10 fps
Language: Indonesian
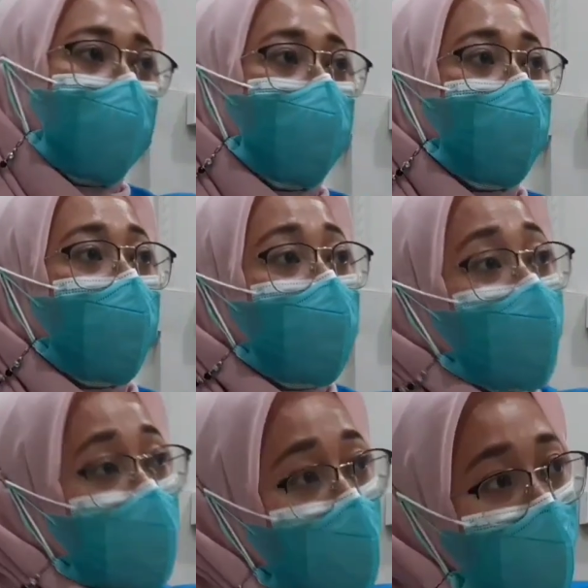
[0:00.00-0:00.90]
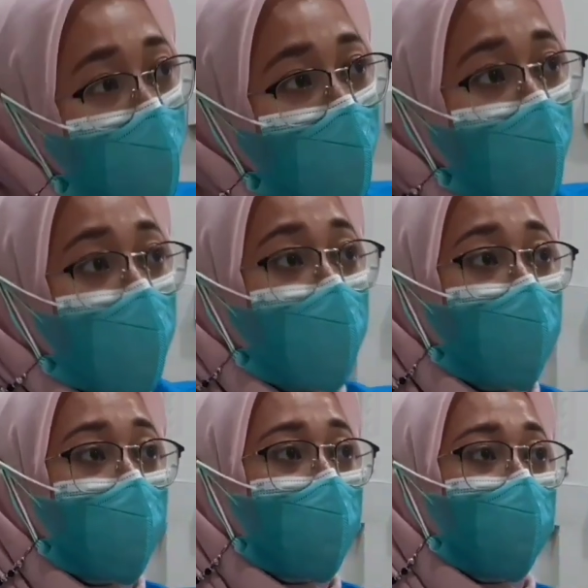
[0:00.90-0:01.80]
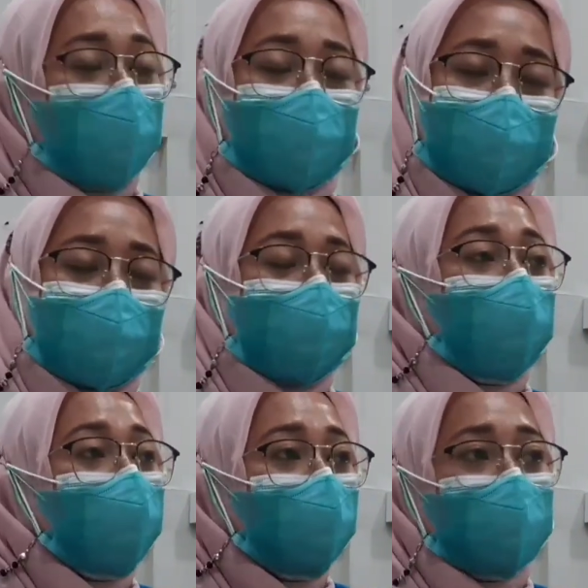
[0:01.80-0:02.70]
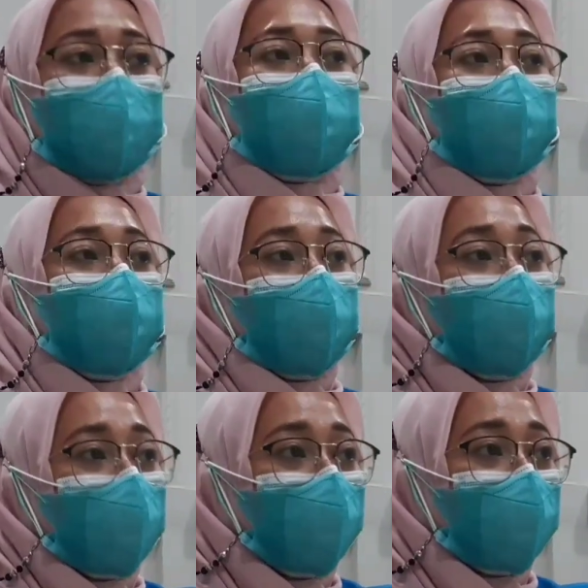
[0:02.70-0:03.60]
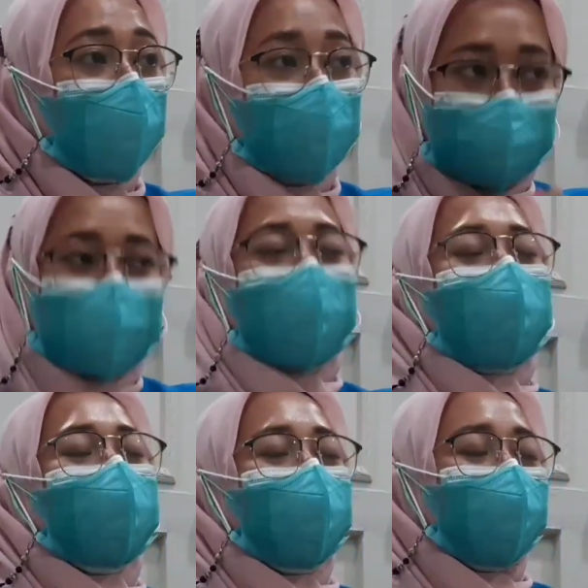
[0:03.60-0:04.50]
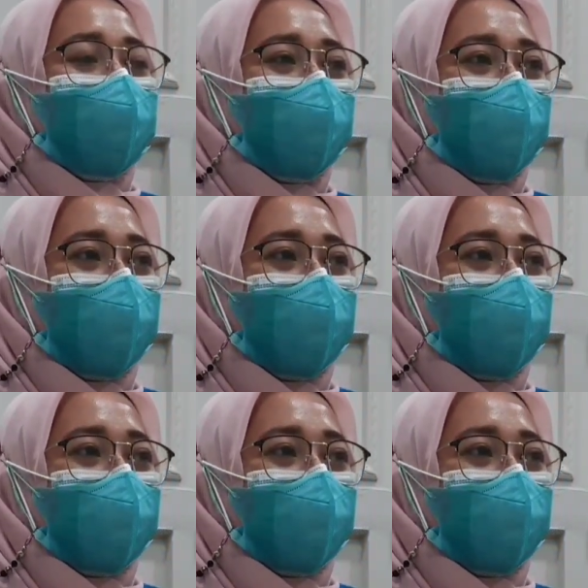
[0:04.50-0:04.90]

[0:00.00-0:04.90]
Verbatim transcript: kita juga ada dokter keluarga di sini. Jadi semuanya insya Allah bisa dikonsultasikan di sini.